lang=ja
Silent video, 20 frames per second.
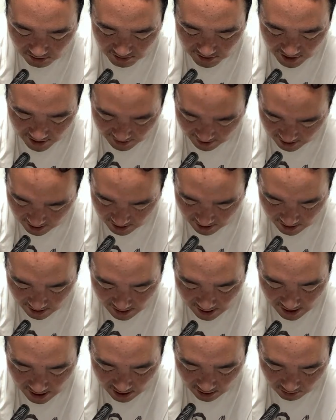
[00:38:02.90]
やり、
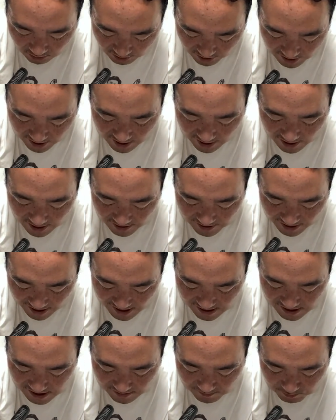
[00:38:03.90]
これから大
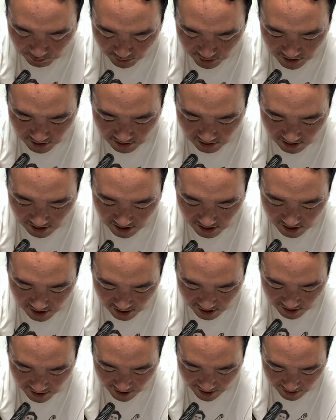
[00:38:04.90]
臣ポストにつ
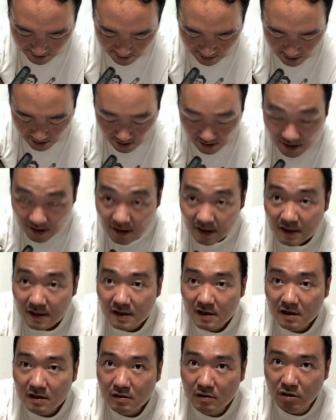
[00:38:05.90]
いていく。
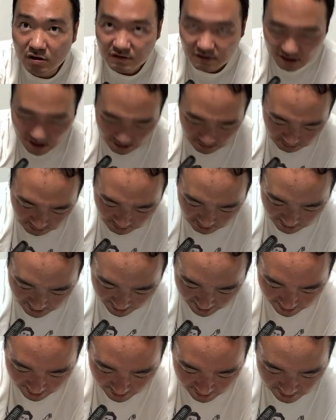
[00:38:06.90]
こんなこと
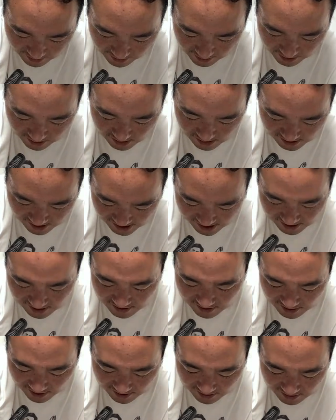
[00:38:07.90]
で人
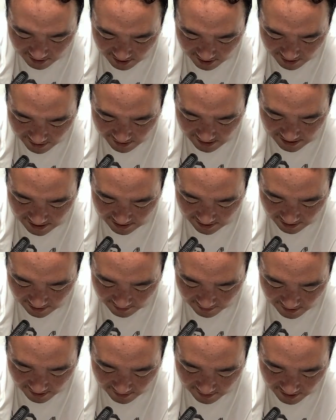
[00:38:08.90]
権啓発なん
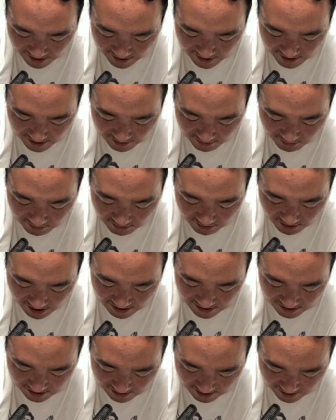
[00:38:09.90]
てできようは
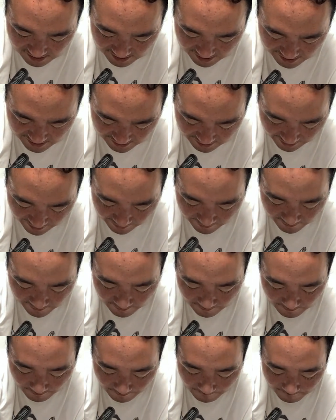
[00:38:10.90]
ずがないんだ。
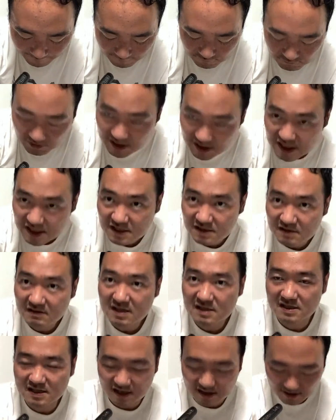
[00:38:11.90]
私は
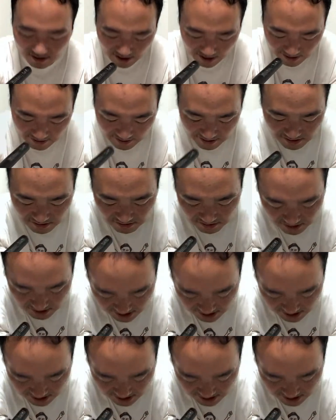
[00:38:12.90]
絶対に許